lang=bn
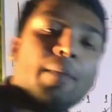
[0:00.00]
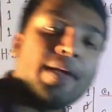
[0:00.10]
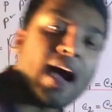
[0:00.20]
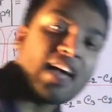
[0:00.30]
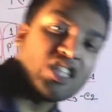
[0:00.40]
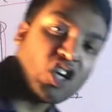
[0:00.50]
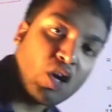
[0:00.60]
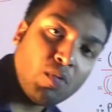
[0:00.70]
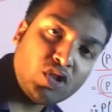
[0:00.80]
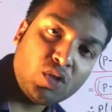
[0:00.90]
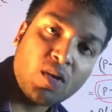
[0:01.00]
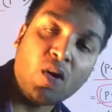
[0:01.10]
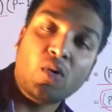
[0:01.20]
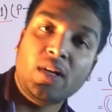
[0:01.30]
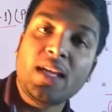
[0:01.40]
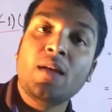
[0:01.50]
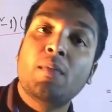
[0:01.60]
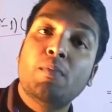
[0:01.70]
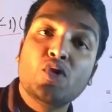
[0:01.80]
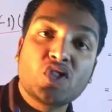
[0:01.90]
আমি আশা করব যে তোমরা অঙ্কটি
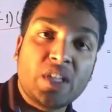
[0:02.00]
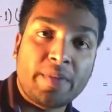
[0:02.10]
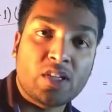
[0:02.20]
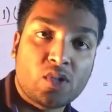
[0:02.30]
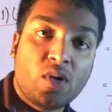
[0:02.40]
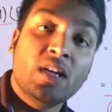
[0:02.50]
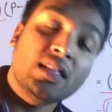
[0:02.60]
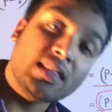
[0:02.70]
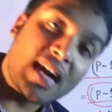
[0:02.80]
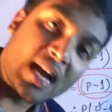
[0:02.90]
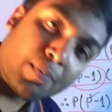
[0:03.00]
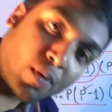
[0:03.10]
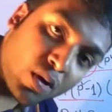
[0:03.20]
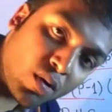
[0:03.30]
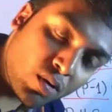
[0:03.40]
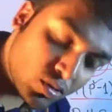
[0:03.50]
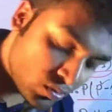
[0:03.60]
বুঝতে পেরেছ তারপরও